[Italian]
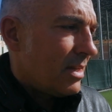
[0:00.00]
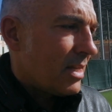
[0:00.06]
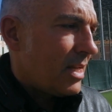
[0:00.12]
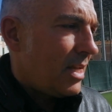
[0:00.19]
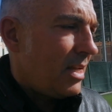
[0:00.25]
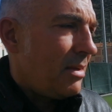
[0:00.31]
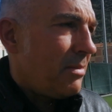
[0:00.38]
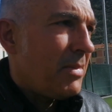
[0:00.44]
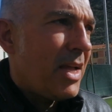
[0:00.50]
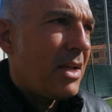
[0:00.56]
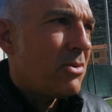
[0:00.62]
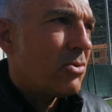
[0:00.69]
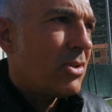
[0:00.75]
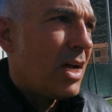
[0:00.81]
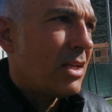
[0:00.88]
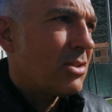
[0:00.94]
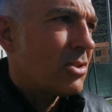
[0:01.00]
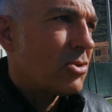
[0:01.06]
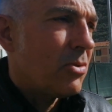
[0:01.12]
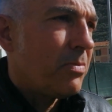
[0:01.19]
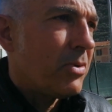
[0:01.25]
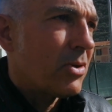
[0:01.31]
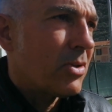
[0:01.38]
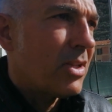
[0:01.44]
che mi ha aiutato e
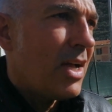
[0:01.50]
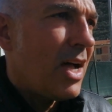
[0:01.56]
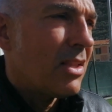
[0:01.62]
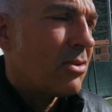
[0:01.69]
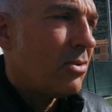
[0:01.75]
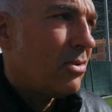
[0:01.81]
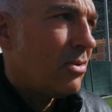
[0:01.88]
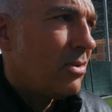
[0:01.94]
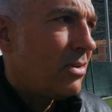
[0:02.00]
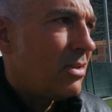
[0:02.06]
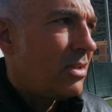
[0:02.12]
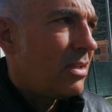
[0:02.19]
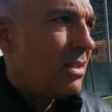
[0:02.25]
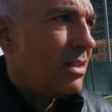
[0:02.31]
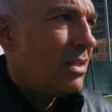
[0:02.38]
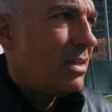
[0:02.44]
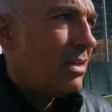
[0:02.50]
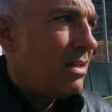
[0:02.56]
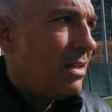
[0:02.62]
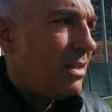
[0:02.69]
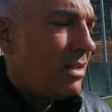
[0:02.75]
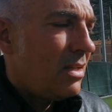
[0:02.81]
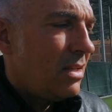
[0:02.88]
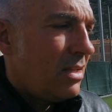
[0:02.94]
sopportato
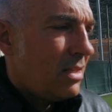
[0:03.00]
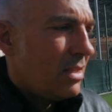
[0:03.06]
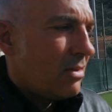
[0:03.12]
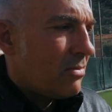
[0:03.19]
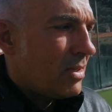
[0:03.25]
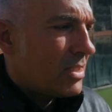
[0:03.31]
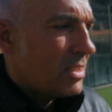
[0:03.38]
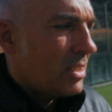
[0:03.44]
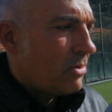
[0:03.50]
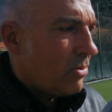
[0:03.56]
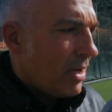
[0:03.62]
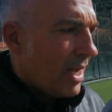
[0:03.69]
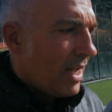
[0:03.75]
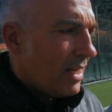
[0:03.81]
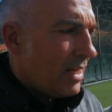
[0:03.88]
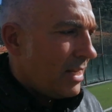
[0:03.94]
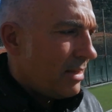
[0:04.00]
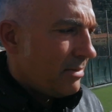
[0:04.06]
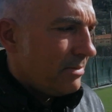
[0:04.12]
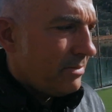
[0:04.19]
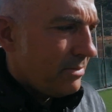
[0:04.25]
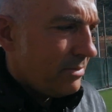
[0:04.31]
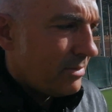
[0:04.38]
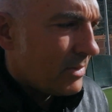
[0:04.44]
in, in questi due anni
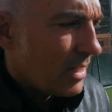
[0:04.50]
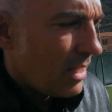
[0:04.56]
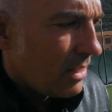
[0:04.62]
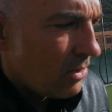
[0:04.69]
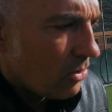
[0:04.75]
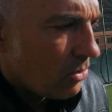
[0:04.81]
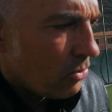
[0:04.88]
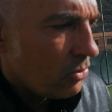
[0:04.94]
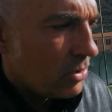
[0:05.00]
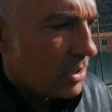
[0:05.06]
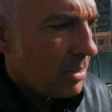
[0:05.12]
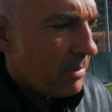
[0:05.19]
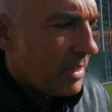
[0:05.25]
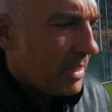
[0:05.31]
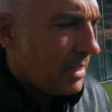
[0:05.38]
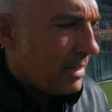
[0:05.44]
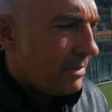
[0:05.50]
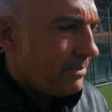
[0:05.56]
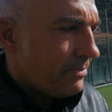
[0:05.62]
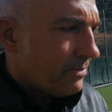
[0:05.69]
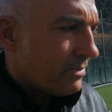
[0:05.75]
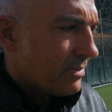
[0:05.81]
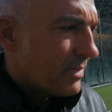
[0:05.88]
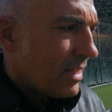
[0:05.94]
non ultimi
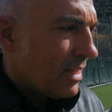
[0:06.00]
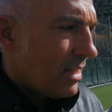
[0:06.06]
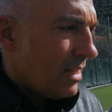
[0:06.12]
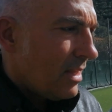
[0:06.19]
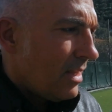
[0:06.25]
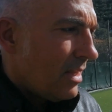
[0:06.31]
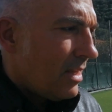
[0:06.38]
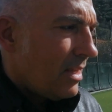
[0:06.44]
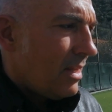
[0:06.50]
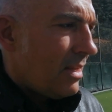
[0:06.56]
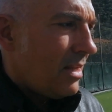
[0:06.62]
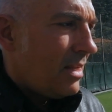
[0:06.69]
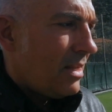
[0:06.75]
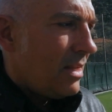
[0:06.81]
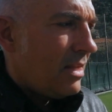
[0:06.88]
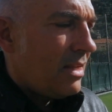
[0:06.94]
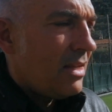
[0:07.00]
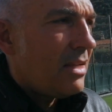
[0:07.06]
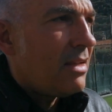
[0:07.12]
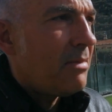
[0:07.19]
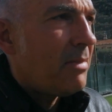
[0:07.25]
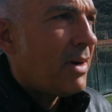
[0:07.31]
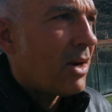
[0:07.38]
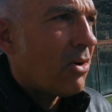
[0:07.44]

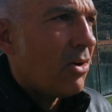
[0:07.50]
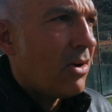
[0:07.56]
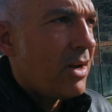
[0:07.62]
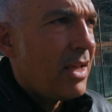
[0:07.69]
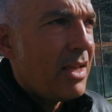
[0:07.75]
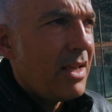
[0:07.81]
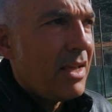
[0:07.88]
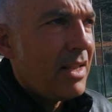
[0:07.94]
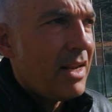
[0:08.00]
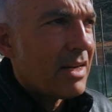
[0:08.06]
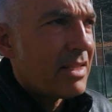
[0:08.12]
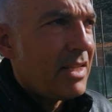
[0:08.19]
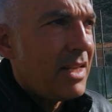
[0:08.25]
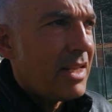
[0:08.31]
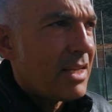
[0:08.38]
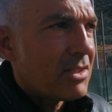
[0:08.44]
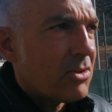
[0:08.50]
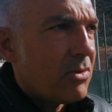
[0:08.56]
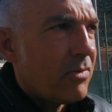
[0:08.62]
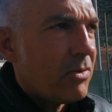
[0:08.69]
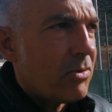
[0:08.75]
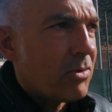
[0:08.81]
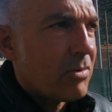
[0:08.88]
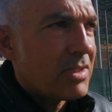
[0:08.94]
eh, Barone e Nardini che sono
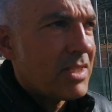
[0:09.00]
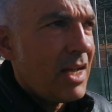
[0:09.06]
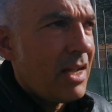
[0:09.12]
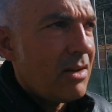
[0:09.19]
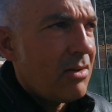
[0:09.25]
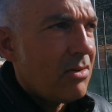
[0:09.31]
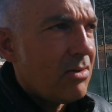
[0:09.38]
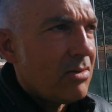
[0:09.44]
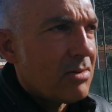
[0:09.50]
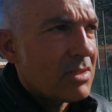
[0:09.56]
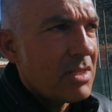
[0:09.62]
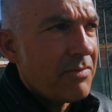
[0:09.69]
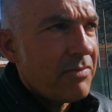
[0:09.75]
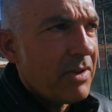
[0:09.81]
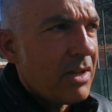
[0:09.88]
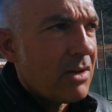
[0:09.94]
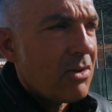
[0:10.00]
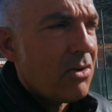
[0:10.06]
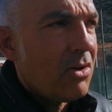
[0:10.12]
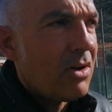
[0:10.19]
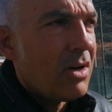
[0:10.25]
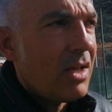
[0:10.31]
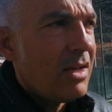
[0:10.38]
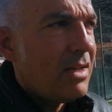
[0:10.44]
venuti quest'anno, Stefano
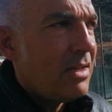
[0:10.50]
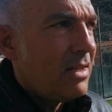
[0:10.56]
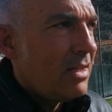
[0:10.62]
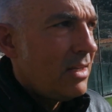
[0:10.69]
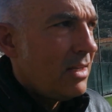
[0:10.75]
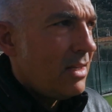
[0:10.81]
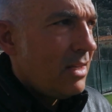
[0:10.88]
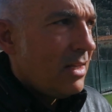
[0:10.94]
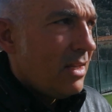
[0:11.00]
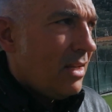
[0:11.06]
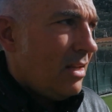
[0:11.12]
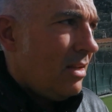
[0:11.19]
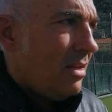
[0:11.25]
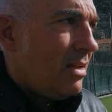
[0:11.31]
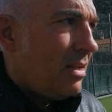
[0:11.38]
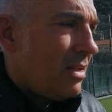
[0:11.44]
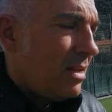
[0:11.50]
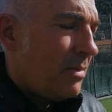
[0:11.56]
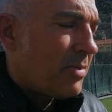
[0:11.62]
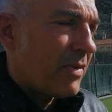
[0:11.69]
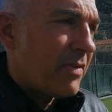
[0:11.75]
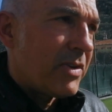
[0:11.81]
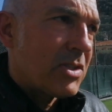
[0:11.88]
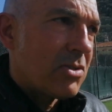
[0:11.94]
Ancona, il
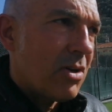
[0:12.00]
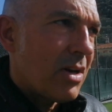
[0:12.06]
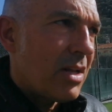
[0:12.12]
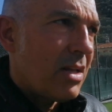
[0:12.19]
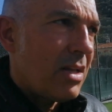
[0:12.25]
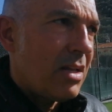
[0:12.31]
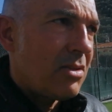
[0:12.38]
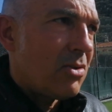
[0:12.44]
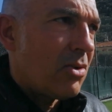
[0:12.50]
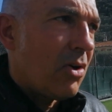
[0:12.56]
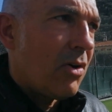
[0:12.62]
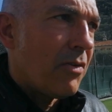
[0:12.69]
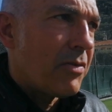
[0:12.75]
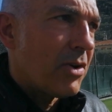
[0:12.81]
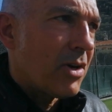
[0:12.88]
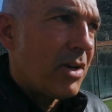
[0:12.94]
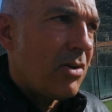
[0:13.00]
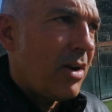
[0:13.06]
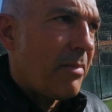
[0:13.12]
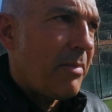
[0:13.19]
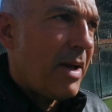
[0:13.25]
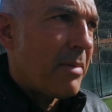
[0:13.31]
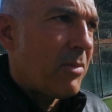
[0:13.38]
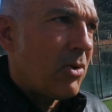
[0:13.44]
professore Donofrio che non ha
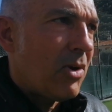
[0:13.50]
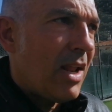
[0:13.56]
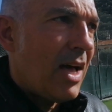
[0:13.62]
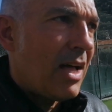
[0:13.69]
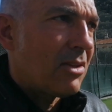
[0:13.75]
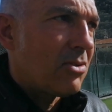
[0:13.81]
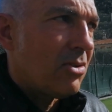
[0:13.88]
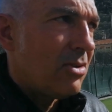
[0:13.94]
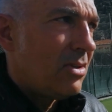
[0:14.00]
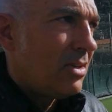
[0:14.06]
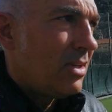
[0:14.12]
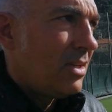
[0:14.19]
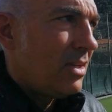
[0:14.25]
mai mollato,